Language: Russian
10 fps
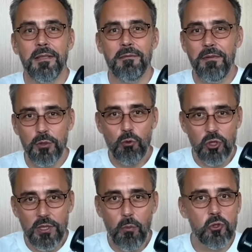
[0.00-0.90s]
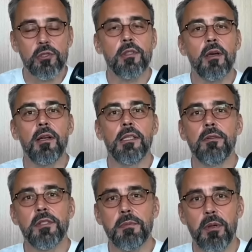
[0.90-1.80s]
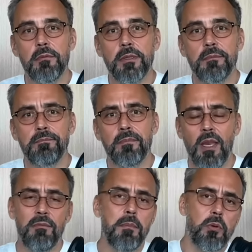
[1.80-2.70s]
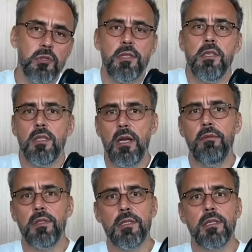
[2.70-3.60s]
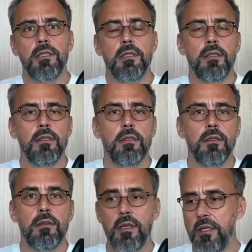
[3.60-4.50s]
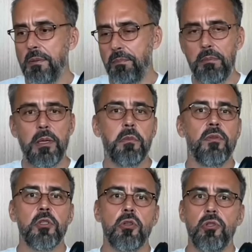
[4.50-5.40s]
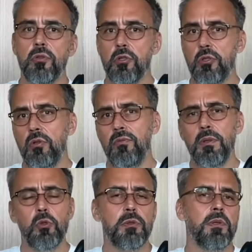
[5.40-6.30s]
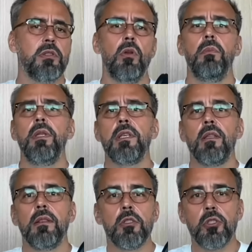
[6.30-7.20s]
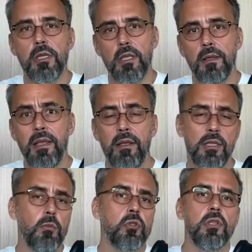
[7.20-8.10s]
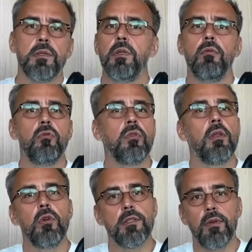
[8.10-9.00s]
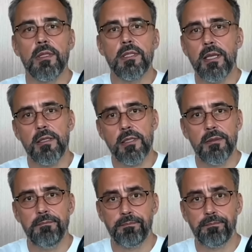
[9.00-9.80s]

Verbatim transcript: Вы ведь уже не можете так радоваться, правда? Вам просто не нравятся э, какие-то проблемы в вашей жизни, что вы не можете построить близкие отношения, не можете испытывать удовольствие от секса